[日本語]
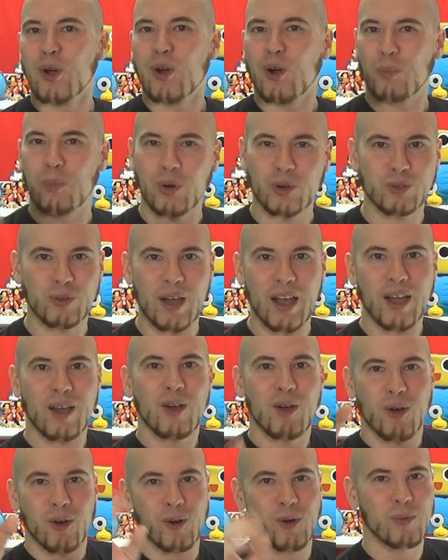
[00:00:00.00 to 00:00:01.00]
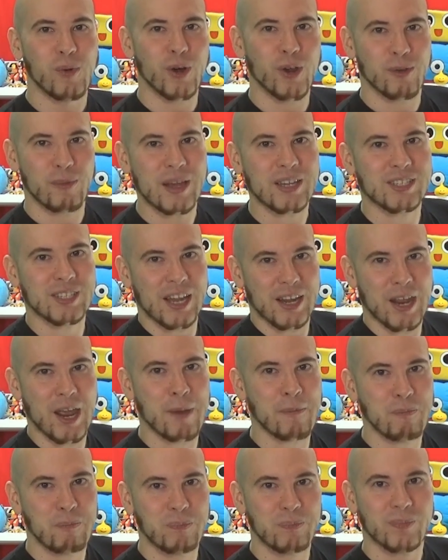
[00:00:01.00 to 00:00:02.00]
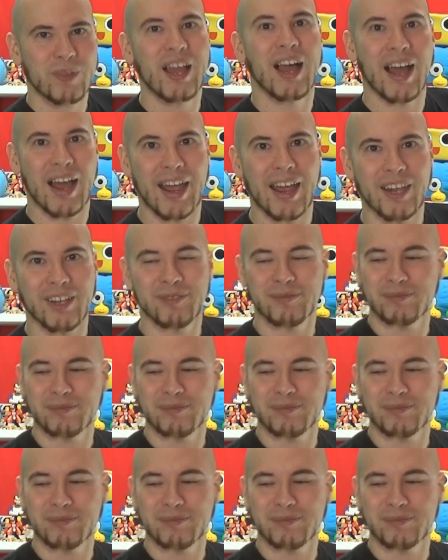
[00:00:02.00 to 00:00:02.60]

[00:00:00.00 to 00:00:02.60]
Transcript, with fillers: 僕は思いましたねはい